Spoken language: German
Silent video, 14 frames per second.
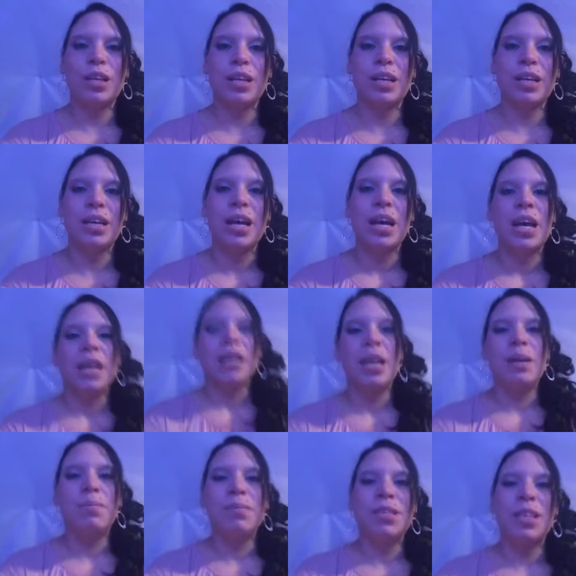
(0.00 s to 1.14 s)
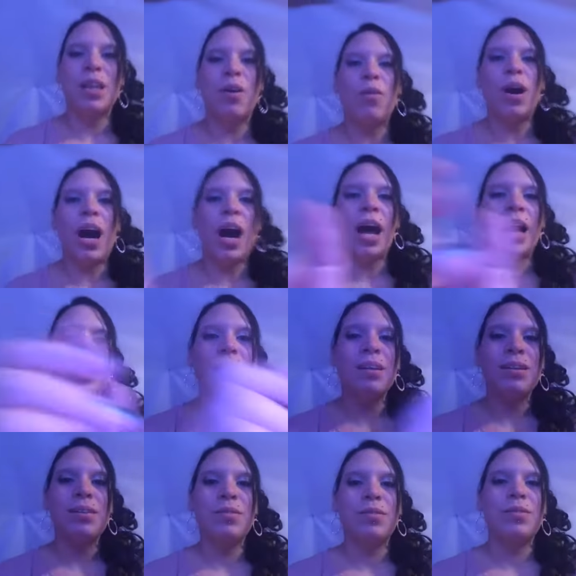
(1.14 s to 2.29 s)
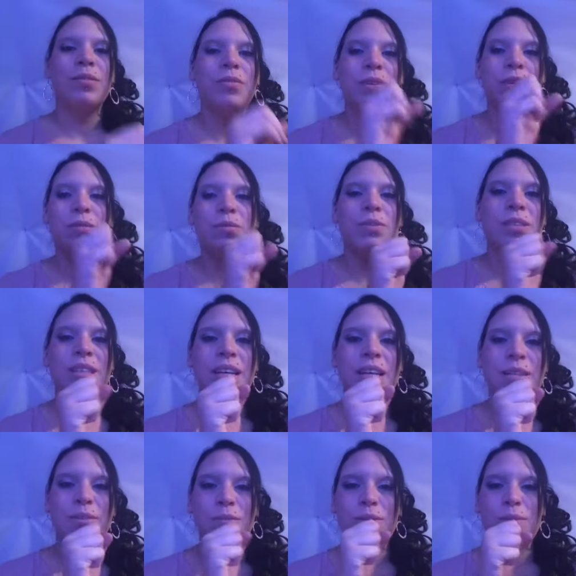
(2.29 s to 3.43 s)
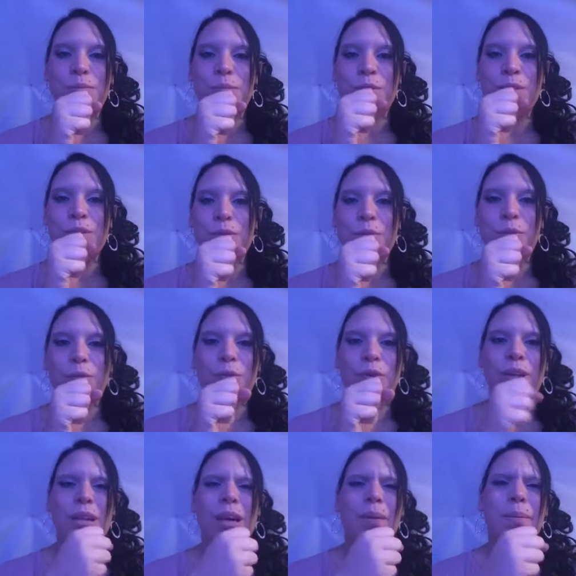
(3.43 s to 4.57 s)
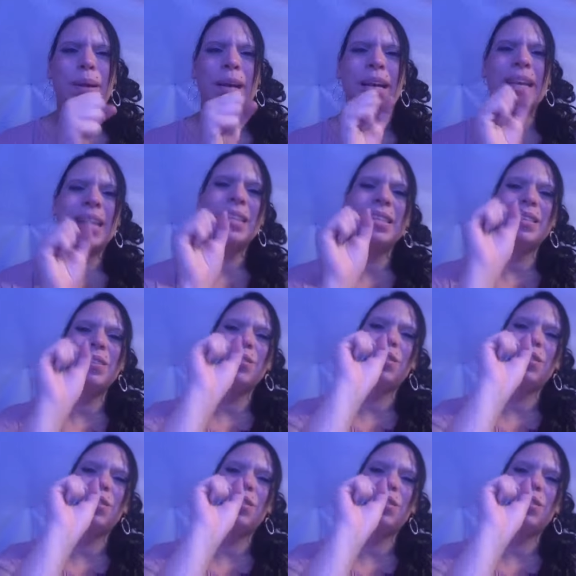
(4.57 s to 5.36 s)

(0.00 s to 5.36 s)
Er hebt sie auch an und versucht sie halt so zum Mund zu führen, aber er kann sie noch